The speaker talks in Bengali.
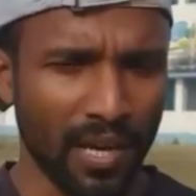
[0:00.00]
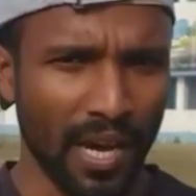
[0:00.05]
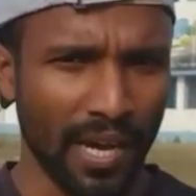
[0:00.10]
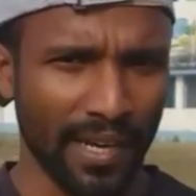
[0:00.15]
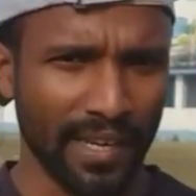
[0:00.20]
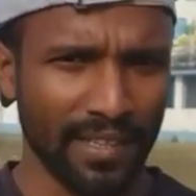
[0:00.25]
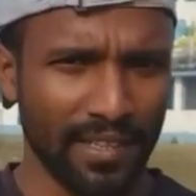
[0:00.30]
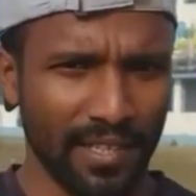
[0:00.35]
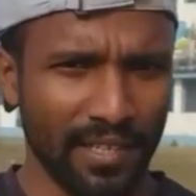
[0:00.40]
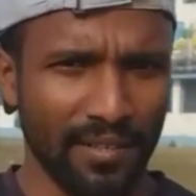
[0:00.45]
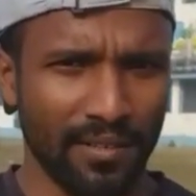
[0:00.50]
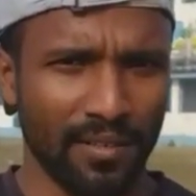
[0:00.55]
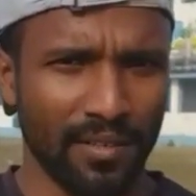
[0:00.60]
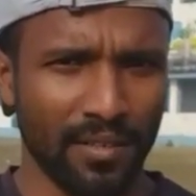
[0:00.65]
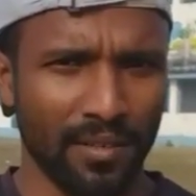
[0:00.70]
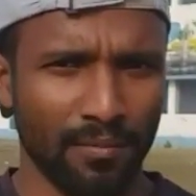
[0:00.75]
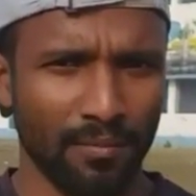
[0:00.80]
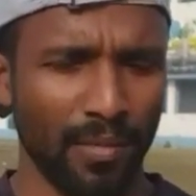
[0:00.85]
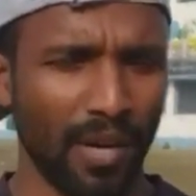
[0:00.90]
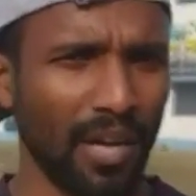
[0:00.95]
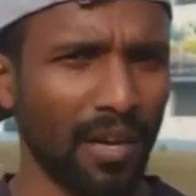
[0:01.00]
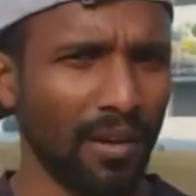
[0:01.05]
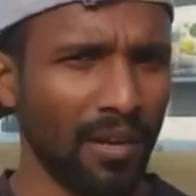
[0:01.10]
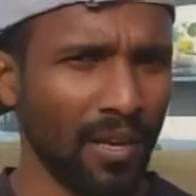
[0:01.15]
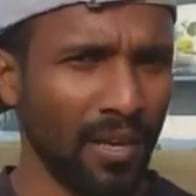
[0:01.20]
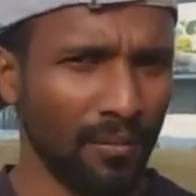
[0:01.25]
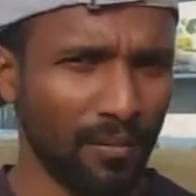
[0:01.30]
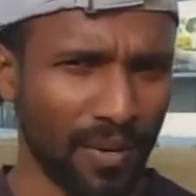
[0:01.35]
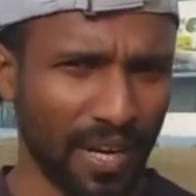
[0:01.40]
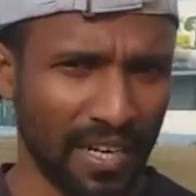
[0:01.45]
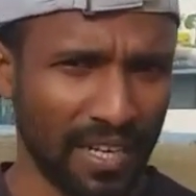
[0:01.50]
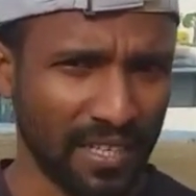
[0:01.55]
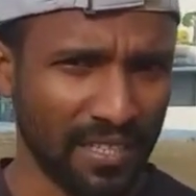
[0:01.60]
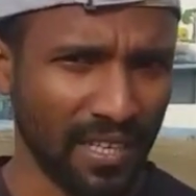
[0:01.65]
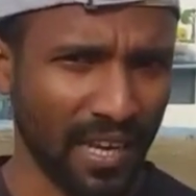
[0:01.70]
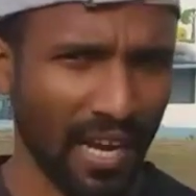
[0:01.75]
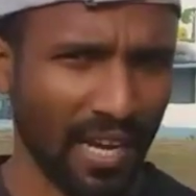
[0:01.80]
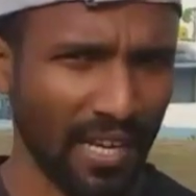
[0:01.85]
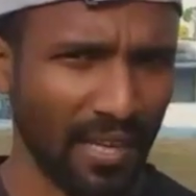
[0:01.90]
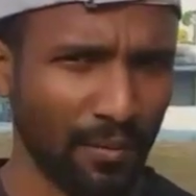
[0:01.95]
আগের দিন বা
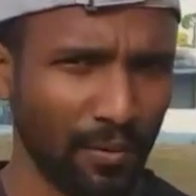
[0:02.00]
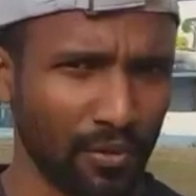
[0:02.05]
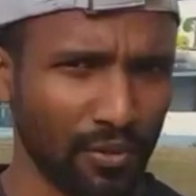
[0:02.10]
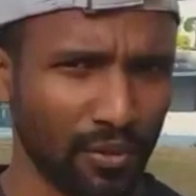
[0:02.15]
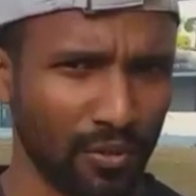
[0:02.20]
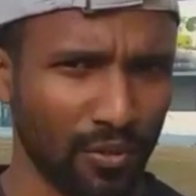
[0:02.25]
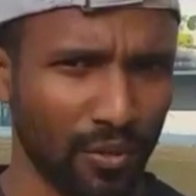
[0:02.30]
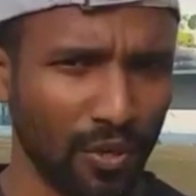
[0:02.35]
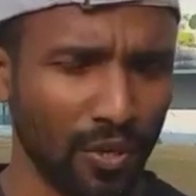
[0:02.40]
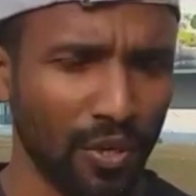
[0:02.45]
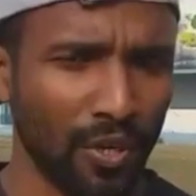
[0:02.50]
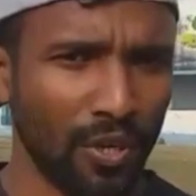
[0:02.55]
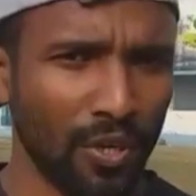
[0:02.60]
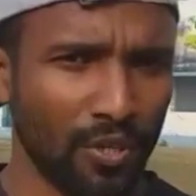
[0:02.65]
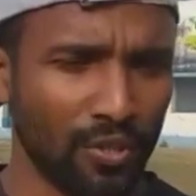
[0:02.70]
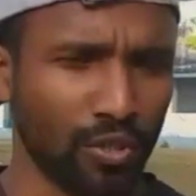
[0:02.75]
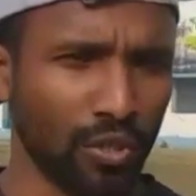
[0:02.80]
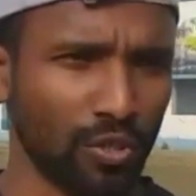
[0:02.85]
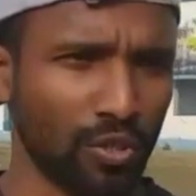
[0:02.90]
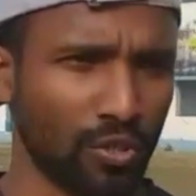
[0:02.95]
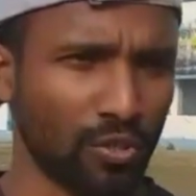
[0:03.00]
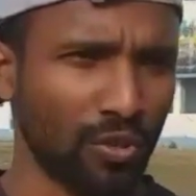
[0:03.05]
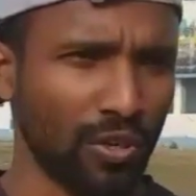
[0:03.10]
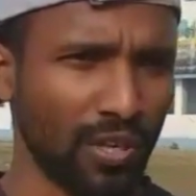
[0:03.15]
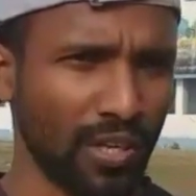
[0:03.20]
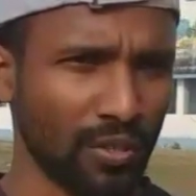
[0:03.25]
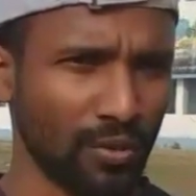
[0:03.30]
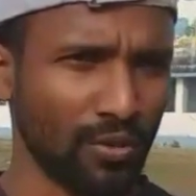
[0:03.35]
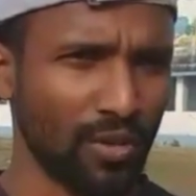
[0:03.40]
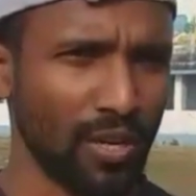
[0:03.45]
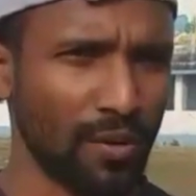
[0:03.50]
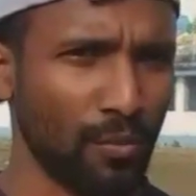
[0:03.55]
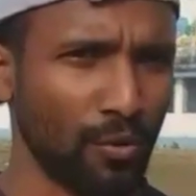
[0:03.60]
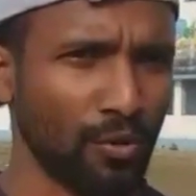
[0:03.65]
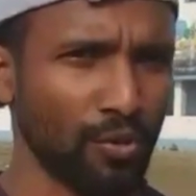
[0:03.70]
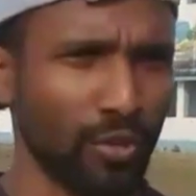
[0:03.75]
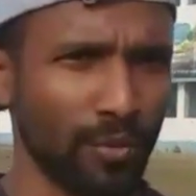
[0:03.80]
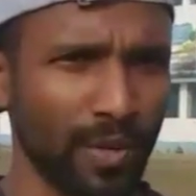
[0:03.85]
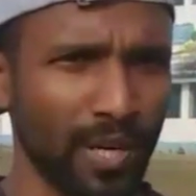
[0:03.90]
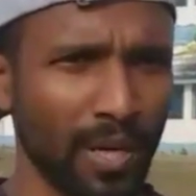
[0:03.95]
প্র্যাকটিসের আগে পর্যন্ত যত শরীরকে শরীরের
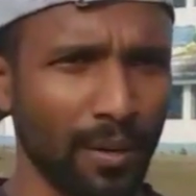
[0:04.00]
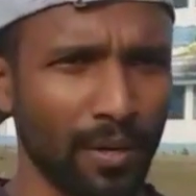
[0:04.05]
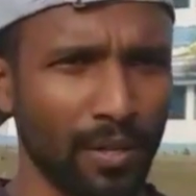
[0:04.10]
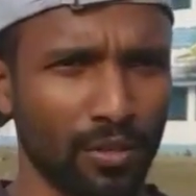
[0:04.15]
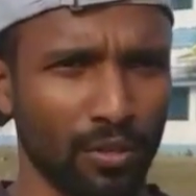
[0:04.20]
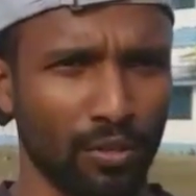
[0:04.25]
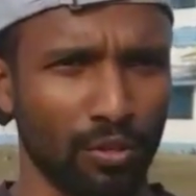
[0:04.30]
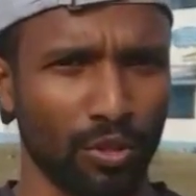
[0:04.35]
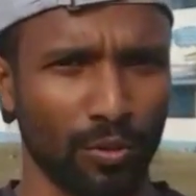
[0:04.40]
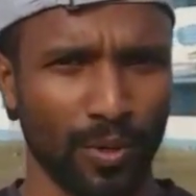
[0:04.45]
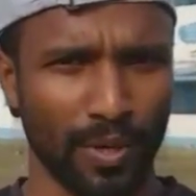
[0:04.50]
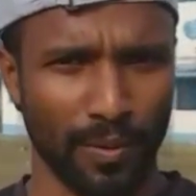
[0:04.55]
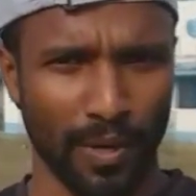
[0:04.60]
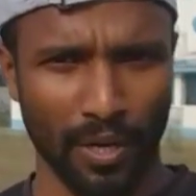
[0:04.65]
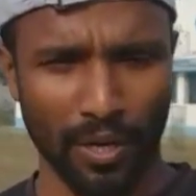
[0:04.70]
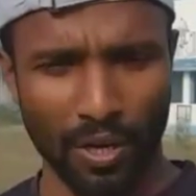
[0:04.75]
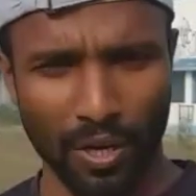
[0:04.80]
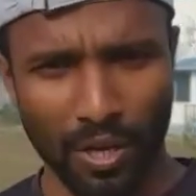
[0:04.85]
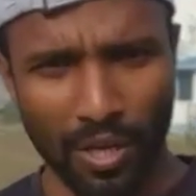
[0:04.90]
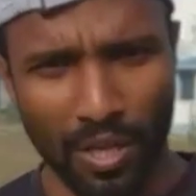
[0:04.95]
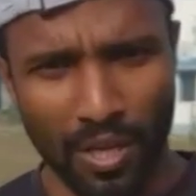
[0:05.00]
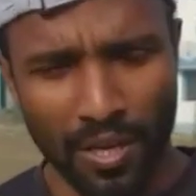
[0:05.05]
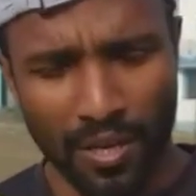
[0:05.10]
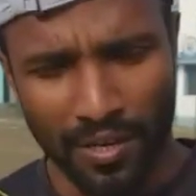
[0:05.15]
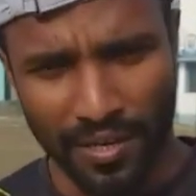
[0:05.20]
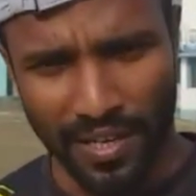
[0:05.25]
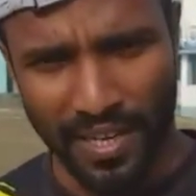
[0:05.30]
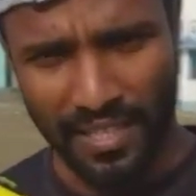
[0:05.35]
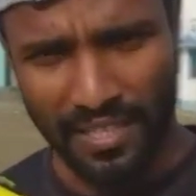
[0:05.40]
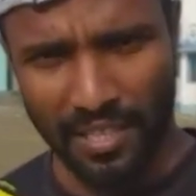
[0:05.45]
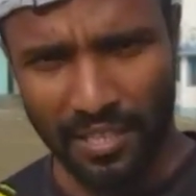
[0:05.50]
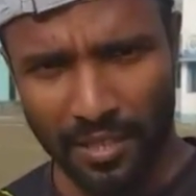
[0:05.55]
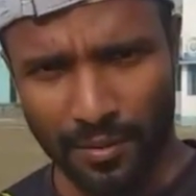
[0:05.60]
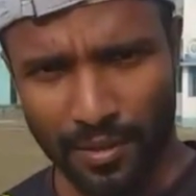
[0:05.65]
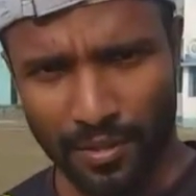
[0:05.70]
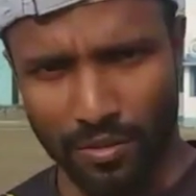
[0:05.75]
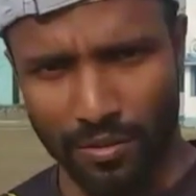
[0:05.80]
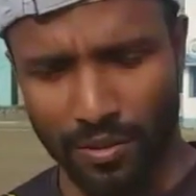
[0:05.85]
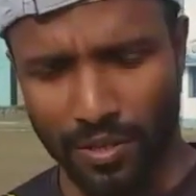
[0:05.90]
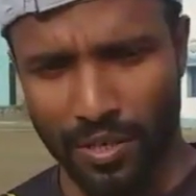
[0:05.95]
প্রয়োজন মেটাবে তত তোমার ভালো রিয়াকশান
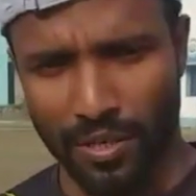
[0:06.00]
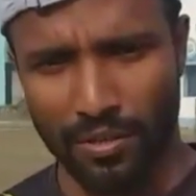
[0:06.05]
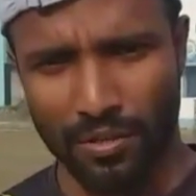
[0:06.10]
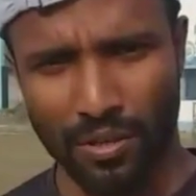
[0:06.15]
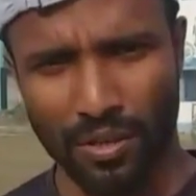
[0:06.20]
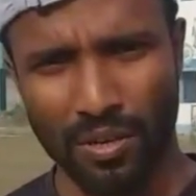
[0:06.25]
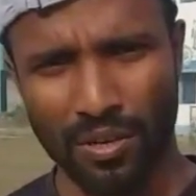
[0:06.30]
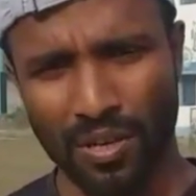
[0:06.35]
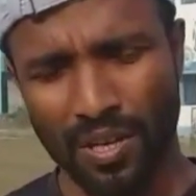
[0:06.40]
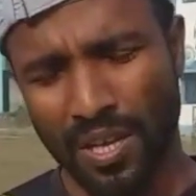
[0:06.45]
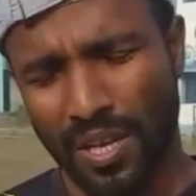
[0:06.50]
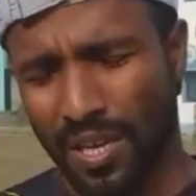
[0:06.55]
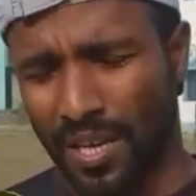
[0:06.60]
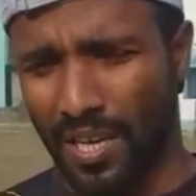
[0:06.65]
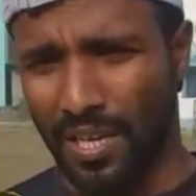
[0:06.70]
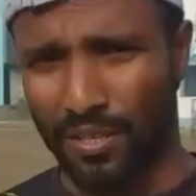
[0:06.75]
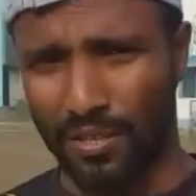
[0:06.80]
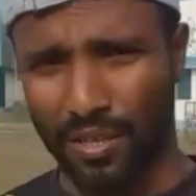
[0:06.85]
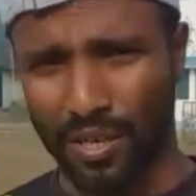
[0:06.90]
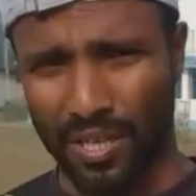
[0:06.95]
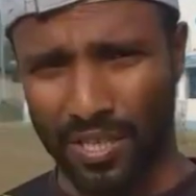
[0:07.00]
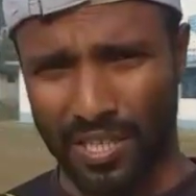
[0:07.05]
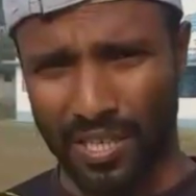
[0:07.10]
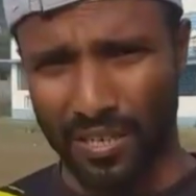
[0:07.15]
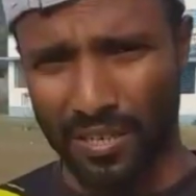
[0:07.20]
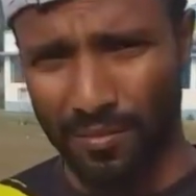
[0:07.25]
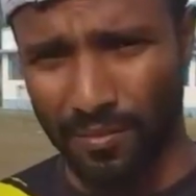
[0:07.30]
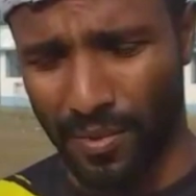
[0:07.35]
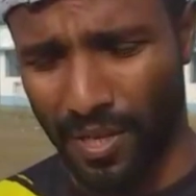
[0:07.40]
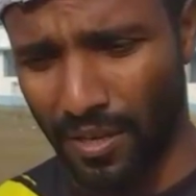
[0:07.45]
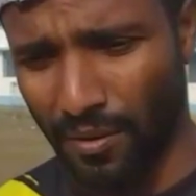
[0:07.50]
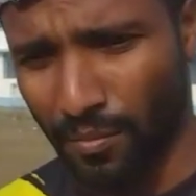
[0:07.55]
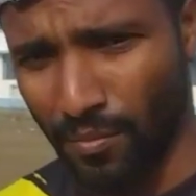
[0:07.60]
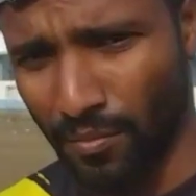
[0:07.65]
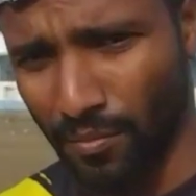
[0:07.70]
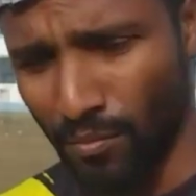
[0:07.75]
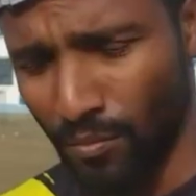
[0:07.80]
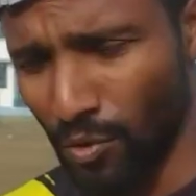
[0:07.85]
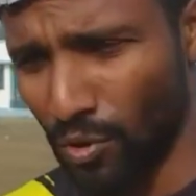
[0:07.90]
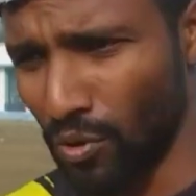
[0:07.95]
তোমার শরীরে তো এই ছিল আর কি মেন
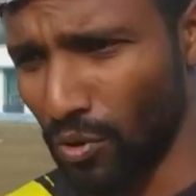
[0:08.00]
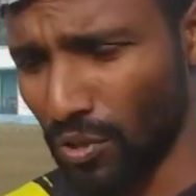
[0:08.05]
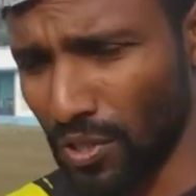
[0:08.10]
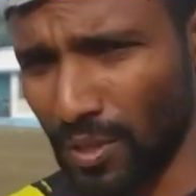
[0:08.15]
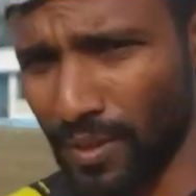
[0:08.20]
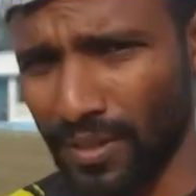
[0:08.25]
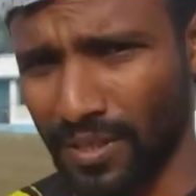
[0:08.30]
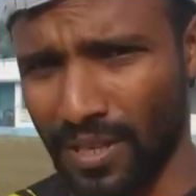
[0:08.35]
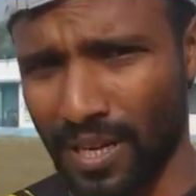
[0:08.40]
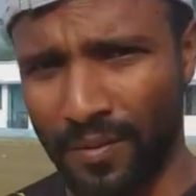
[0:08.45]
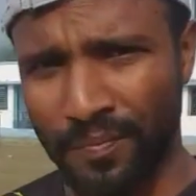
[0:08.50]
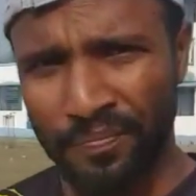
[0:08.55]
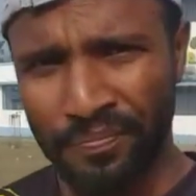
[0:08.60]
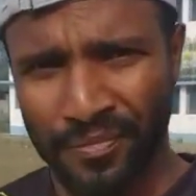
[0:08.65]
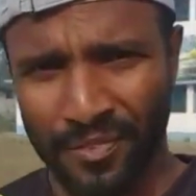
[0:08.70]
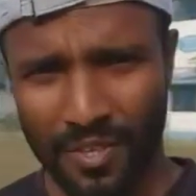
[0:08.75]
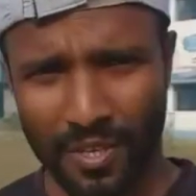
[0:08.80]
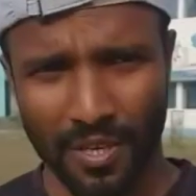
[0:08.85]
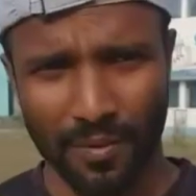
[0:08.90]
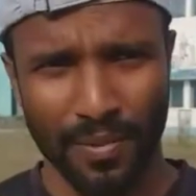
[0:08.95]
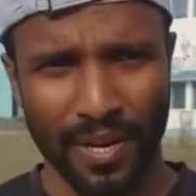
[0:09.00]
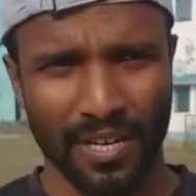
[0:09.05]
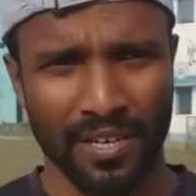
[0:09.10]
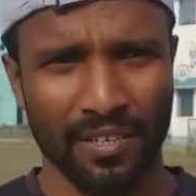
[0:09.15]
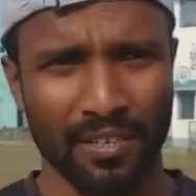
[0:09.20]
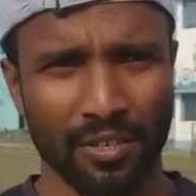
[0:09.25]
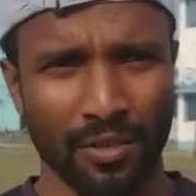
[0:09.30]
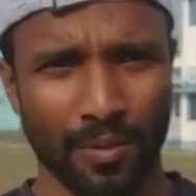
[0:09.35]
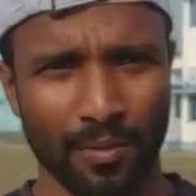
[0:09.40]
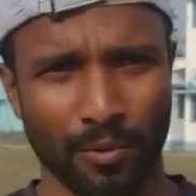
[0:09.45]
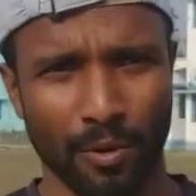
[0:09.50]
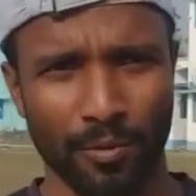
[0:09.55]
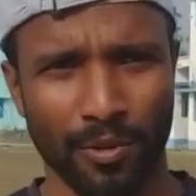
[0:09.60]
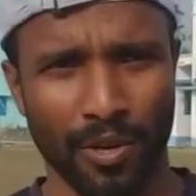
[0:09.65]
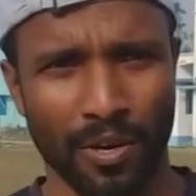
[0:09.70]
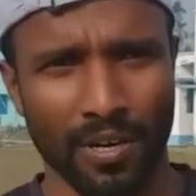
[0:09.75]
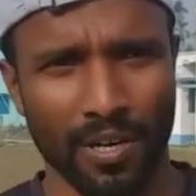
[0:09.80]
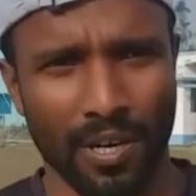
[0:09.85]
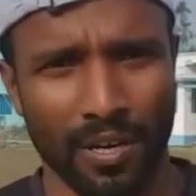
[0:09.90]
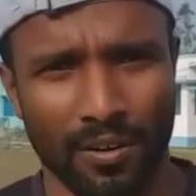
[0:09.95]
মূল কথাবার্তা যে প্র্যাকটিসের সময় বমি
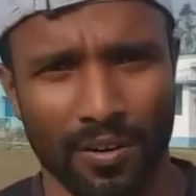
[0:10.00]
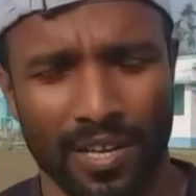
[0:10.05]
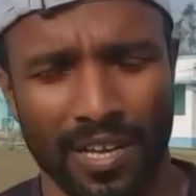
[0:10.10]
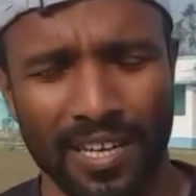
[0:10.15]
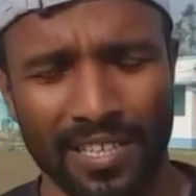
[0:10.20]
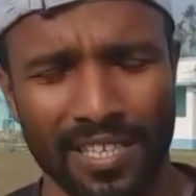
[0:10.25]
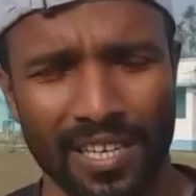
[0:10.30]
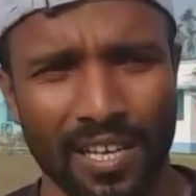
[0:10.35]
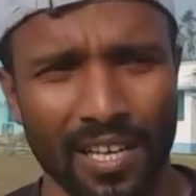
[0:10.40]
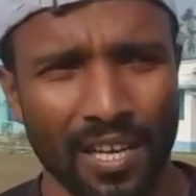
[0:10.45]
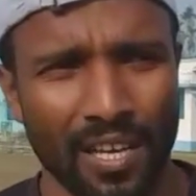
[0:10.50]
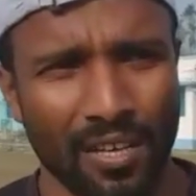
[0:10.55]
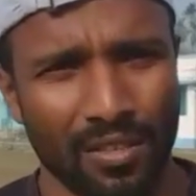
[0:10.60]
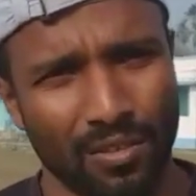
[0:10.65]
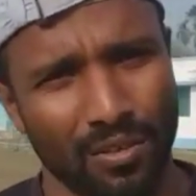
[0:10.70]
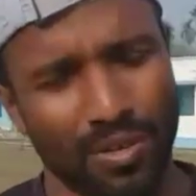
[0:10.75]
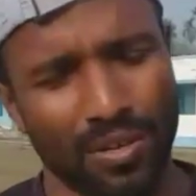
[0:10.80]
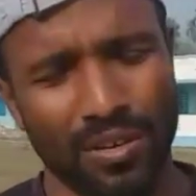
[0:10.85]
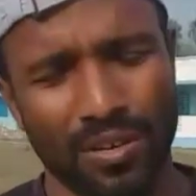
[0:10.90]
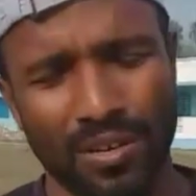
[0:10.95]
হওয়ার কারণ ঠিক আছে তো